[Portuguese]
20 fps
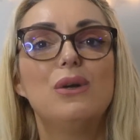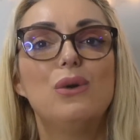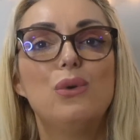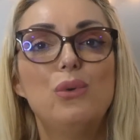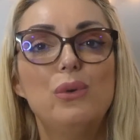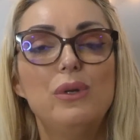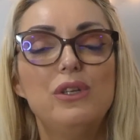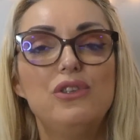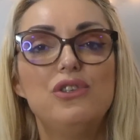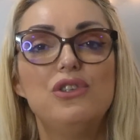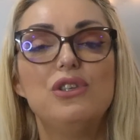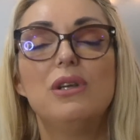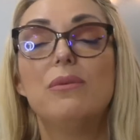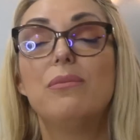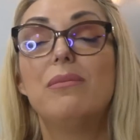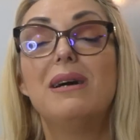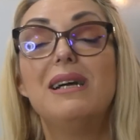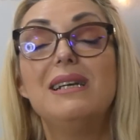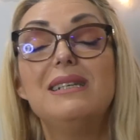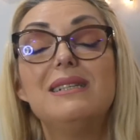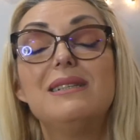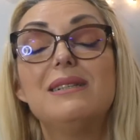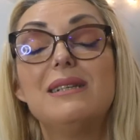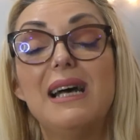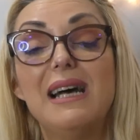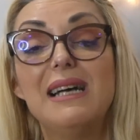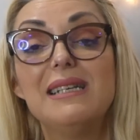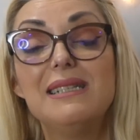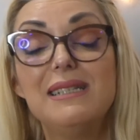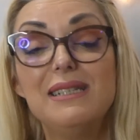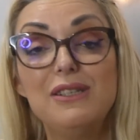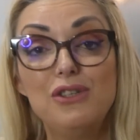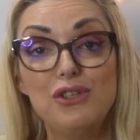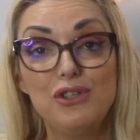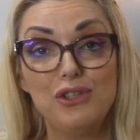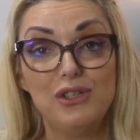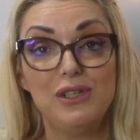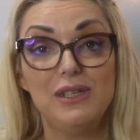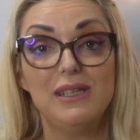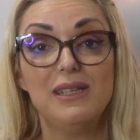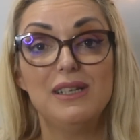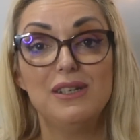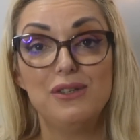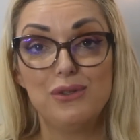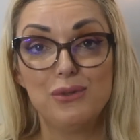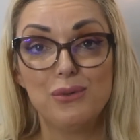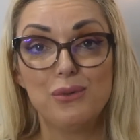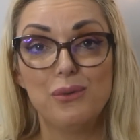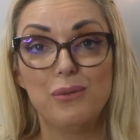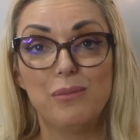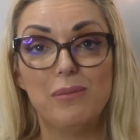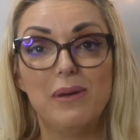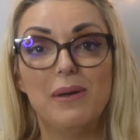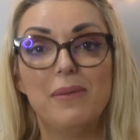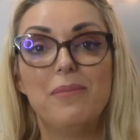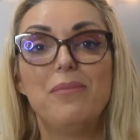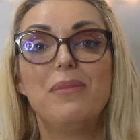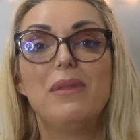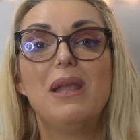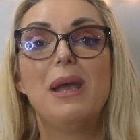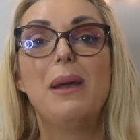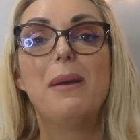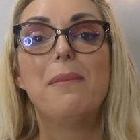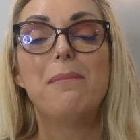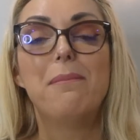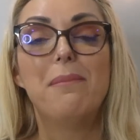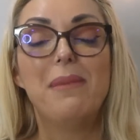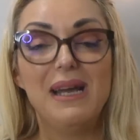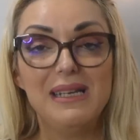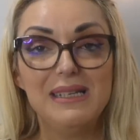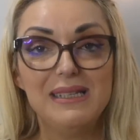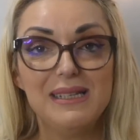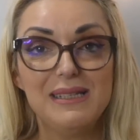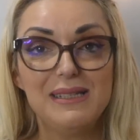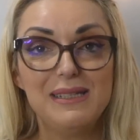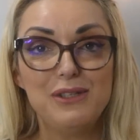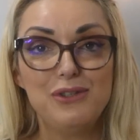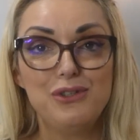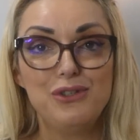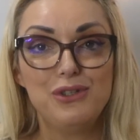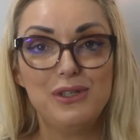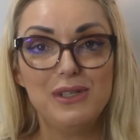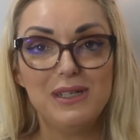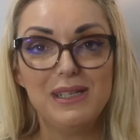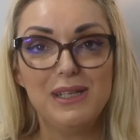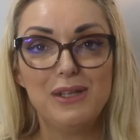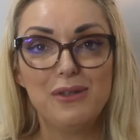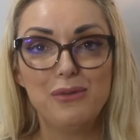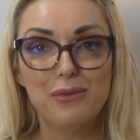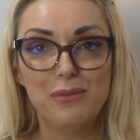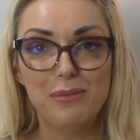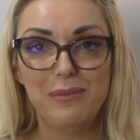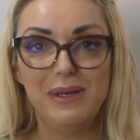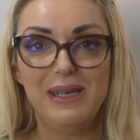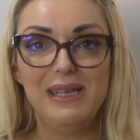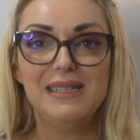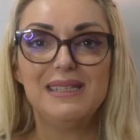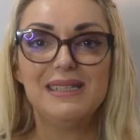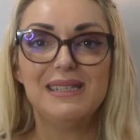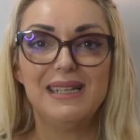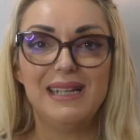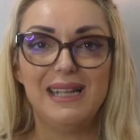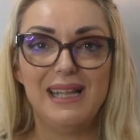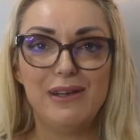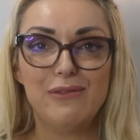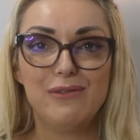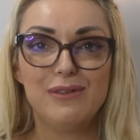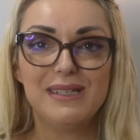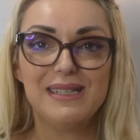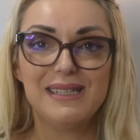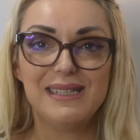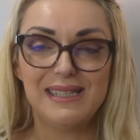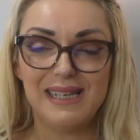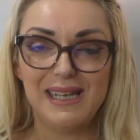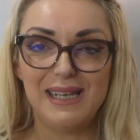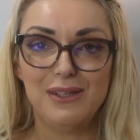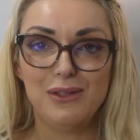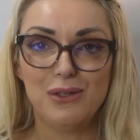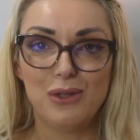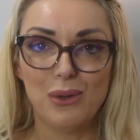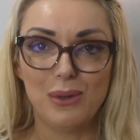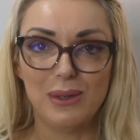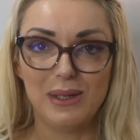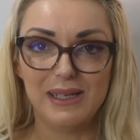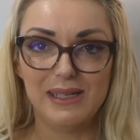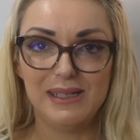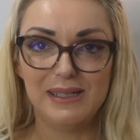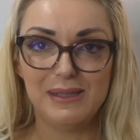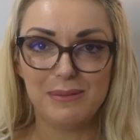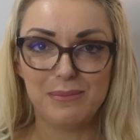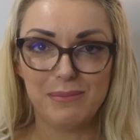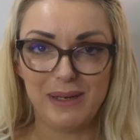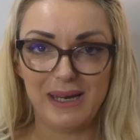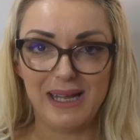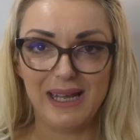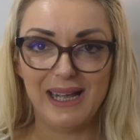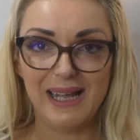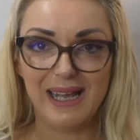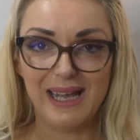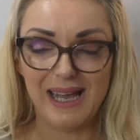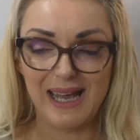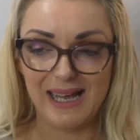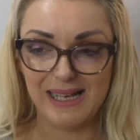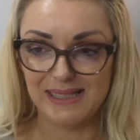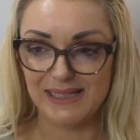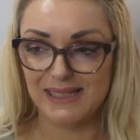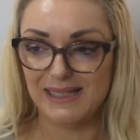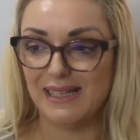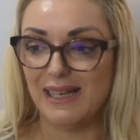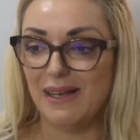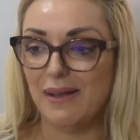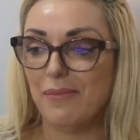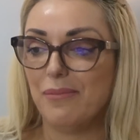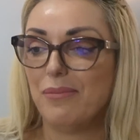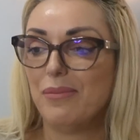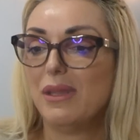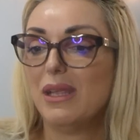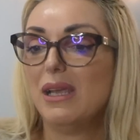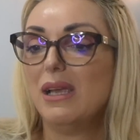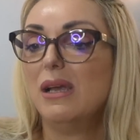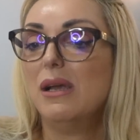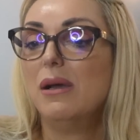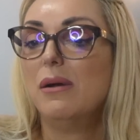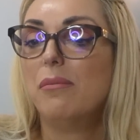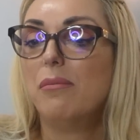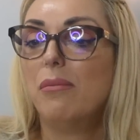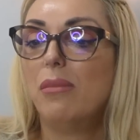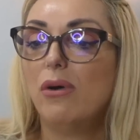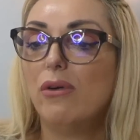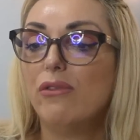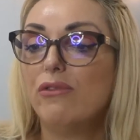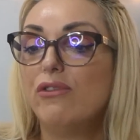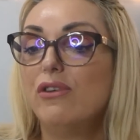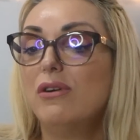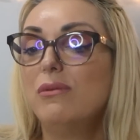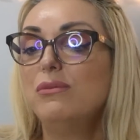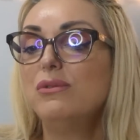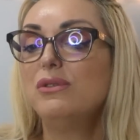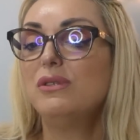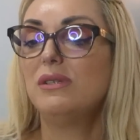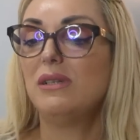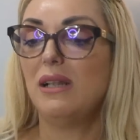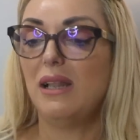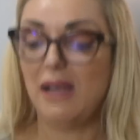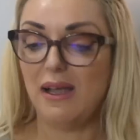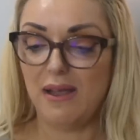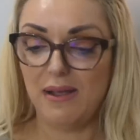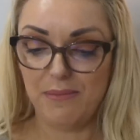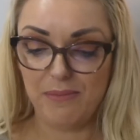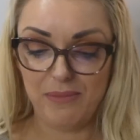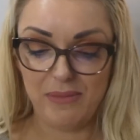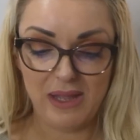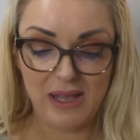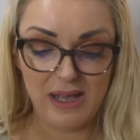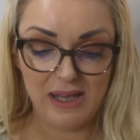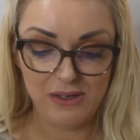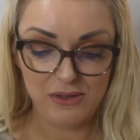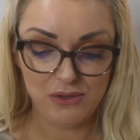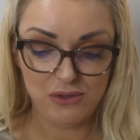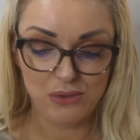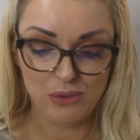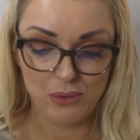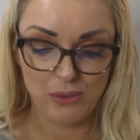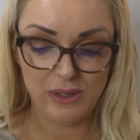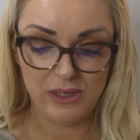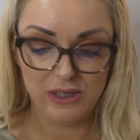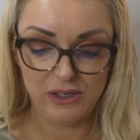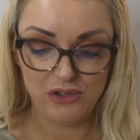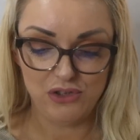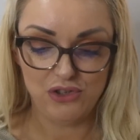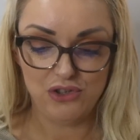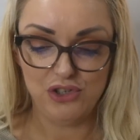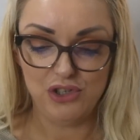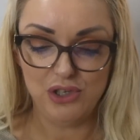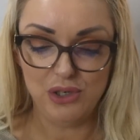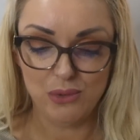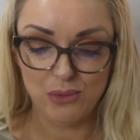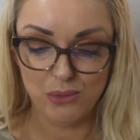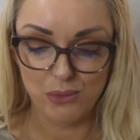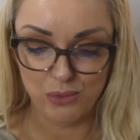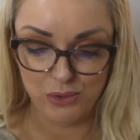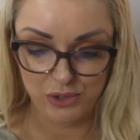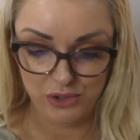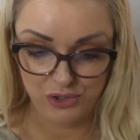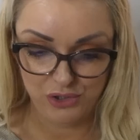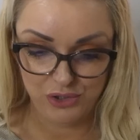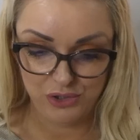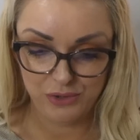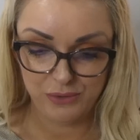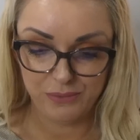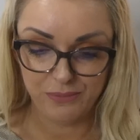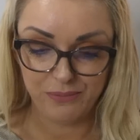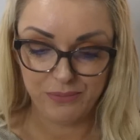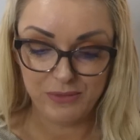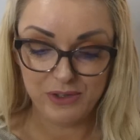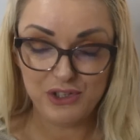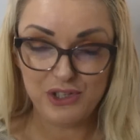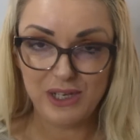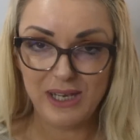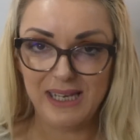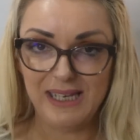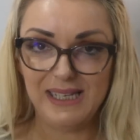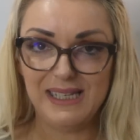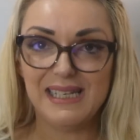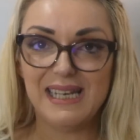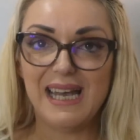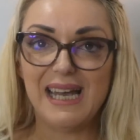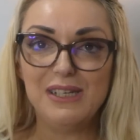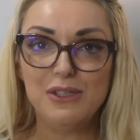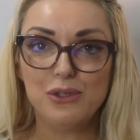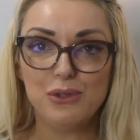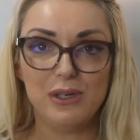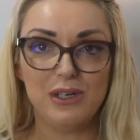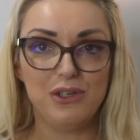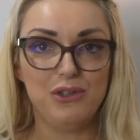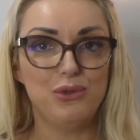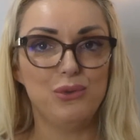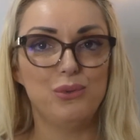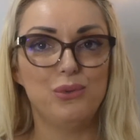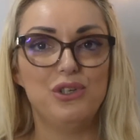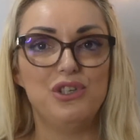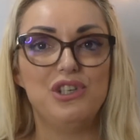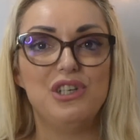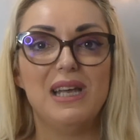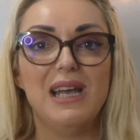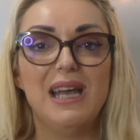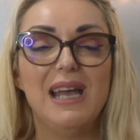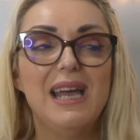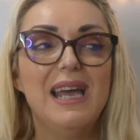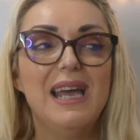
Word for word: curte, mais assistida, desculpa, mais assistida do mês leva 100 dólares para casa. Bom, vamos lá à história de hoje. Gente, a história de hoje